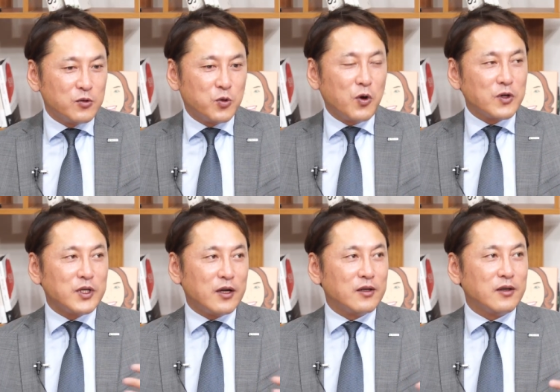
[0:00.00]

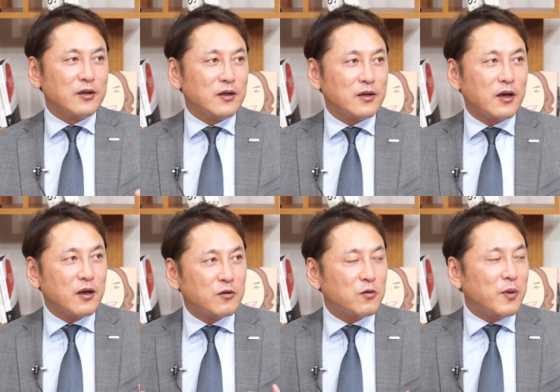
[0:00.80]
조력자들이
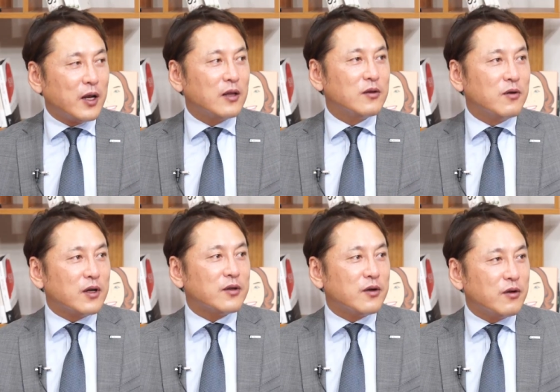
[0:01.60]
되게 또 음. 많았던 것
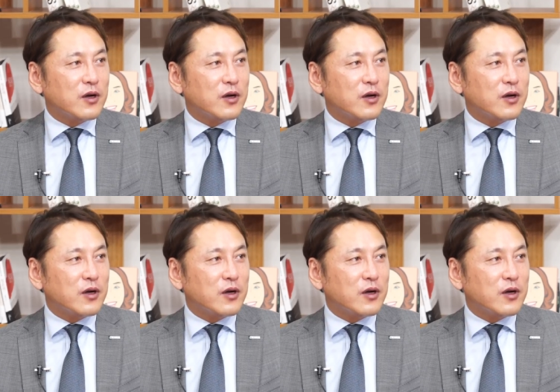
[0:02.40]
같아요.